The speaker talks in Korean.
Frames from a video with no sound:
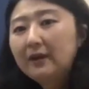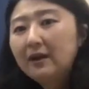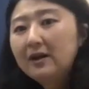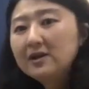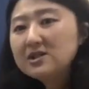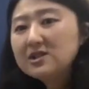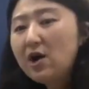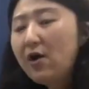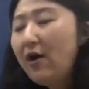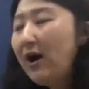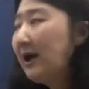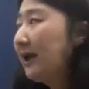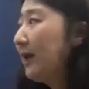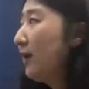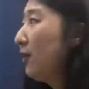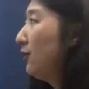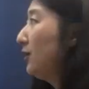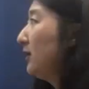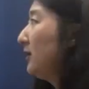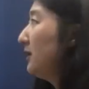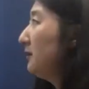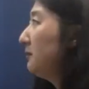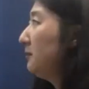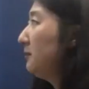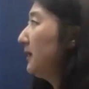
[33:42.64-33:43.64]
그
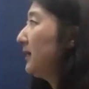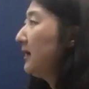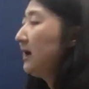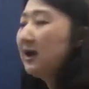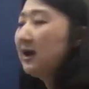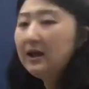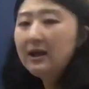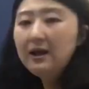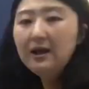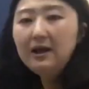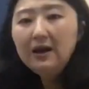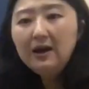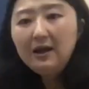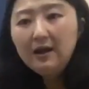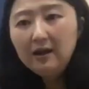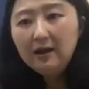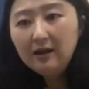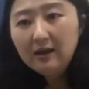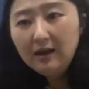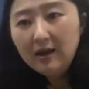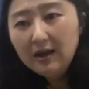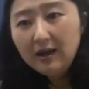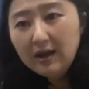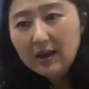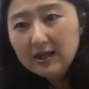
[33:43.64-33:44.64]
황혜원님이랑
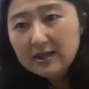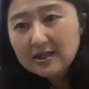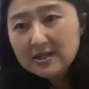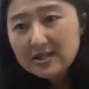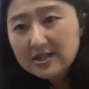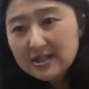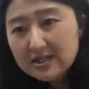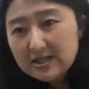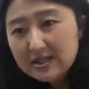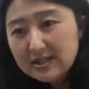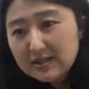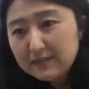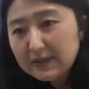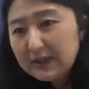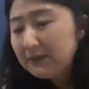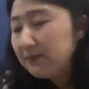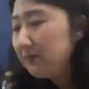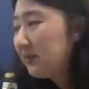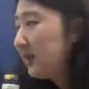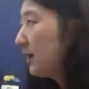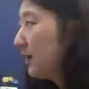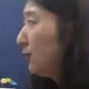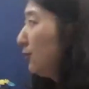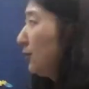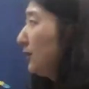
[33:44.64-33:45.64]
지금
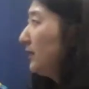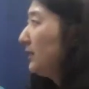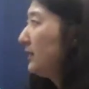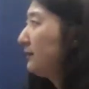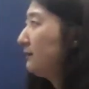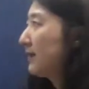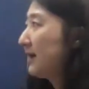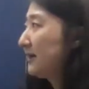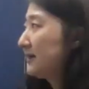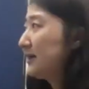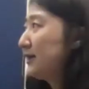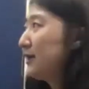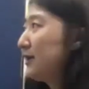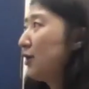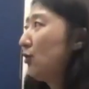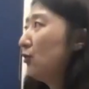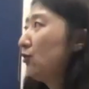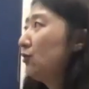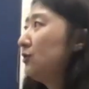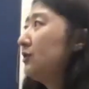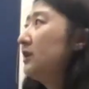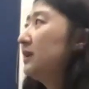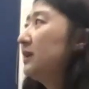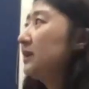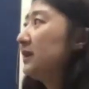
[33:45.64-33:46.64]
김태원님 같은
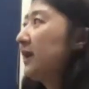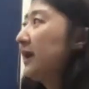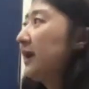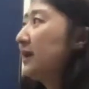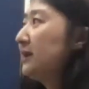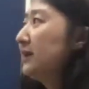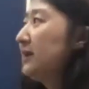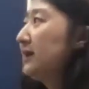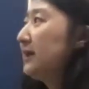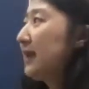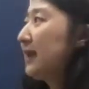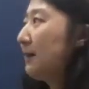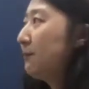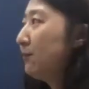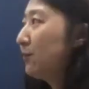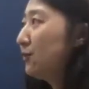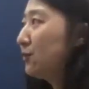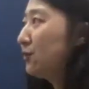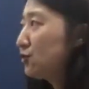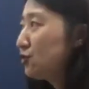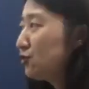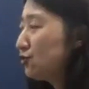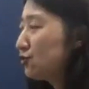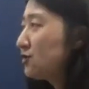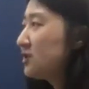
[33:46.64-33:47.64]
경우는 테크닉 넘버
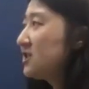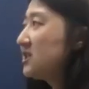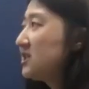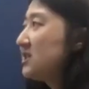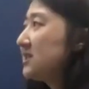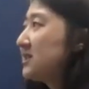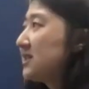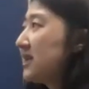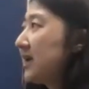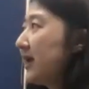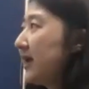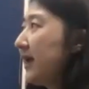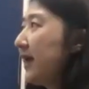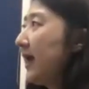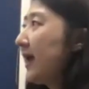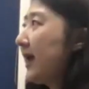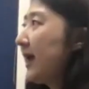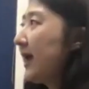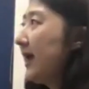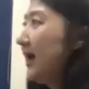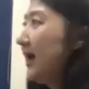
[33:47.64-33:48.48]
2를 칠 때에